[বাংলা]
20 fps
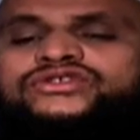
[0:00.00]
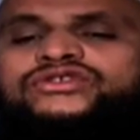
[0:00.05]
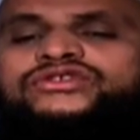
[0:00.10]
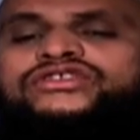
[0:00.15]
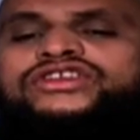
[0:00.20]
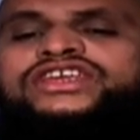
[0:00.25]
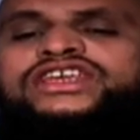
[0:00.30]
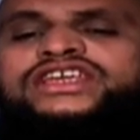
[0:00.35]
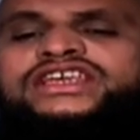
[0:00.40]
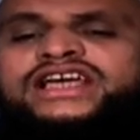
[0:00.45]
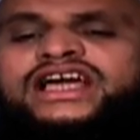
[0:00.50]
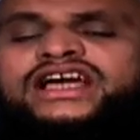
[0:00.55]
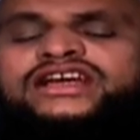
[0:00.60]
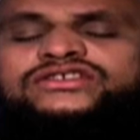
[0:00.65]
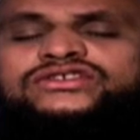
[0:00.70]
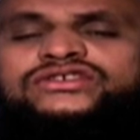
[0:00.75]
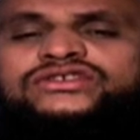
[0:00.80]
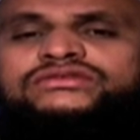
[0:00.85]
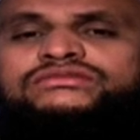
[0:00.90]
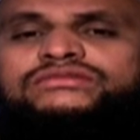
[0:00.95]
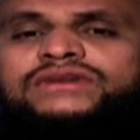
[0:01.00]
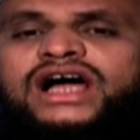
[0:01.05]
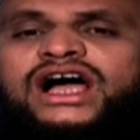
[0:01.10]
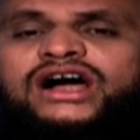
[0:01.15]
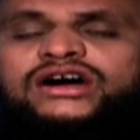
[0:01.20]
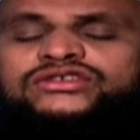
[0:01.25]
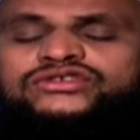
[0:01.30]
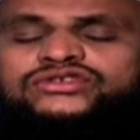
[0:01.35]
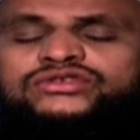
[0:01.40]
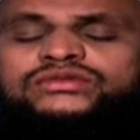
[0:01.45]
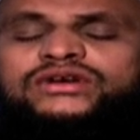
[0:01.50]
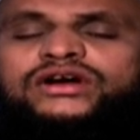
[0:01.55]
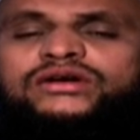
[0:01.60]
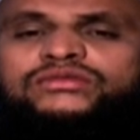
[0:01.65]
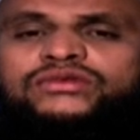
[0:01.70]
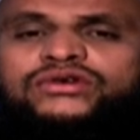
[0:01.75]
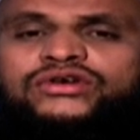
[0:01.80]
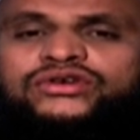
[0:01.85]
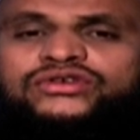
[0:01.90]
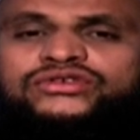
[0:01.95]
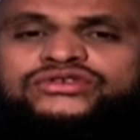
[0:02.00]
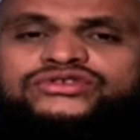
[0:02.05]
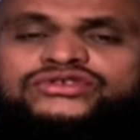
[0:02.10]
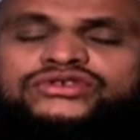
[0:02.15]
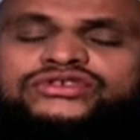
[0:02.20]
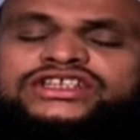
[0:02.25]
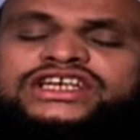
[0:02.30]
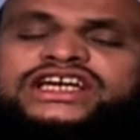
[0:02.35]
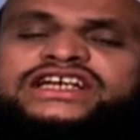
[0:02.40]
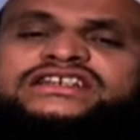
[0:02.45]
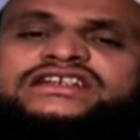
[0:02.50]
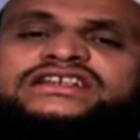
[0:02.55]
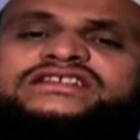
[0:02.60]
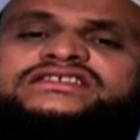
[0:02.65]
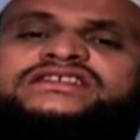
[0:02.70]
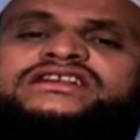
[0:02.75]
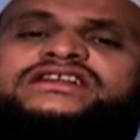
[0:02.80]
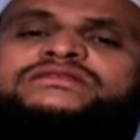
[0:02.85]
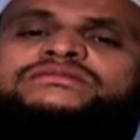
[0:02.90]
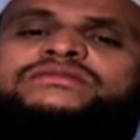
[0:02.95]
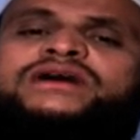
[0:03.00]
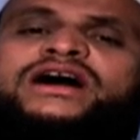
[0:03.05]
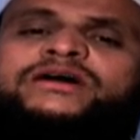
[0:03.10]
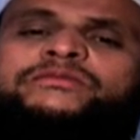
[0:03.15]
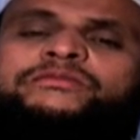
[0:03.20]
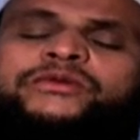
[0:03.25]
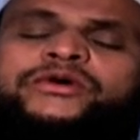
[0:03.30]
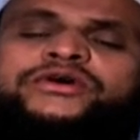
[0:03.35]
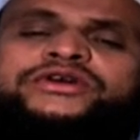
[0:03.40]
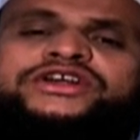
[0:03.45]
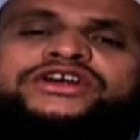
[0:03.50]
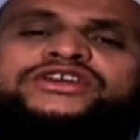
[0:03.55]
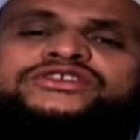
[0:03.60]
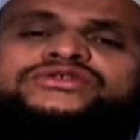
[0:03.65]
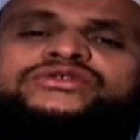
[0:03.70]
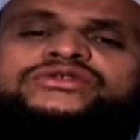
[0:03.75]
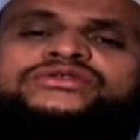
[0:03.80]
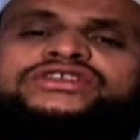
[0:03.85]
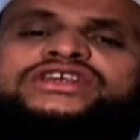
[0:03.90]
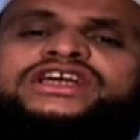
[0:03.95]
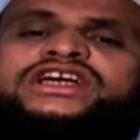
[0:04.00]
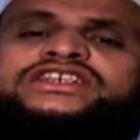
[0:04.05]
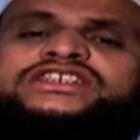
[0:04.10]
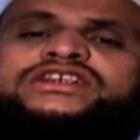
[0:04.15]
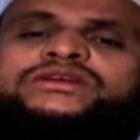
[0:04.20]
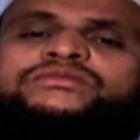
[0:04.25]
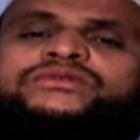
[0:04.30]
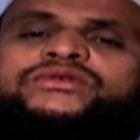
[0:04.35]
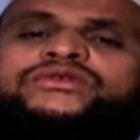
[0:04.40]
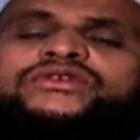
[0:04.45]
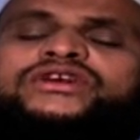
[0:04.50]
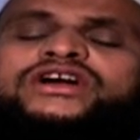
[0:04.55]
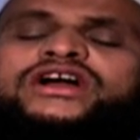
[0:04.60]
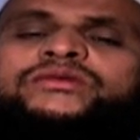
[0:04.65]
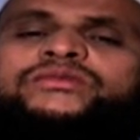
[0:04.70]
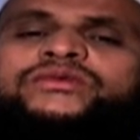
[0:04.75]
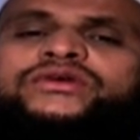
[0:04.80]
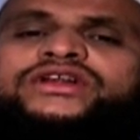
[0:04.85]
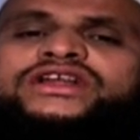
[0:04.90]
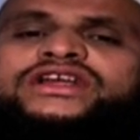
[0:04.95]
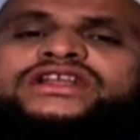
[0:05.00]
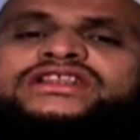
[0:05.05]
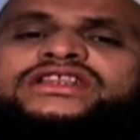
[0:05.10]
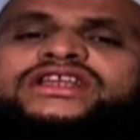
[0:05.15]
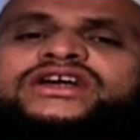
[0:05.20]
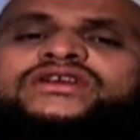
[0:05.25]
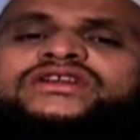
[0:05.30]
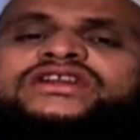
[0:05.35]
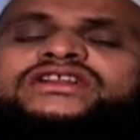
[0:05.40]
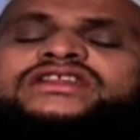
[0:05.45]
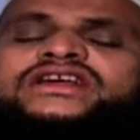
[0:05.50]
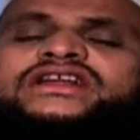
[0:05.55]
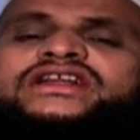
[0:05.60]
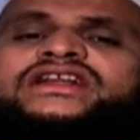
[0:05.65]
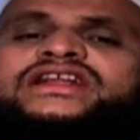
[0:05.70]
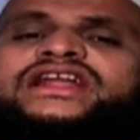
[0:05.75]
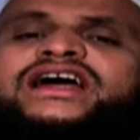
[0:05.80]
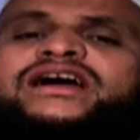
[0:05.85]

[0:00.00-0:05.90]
যদি একজন মা অথবা বোন যদি একটা জিলবাব পরেন যদি একটা ব্রোকা পরেন তাহলে তার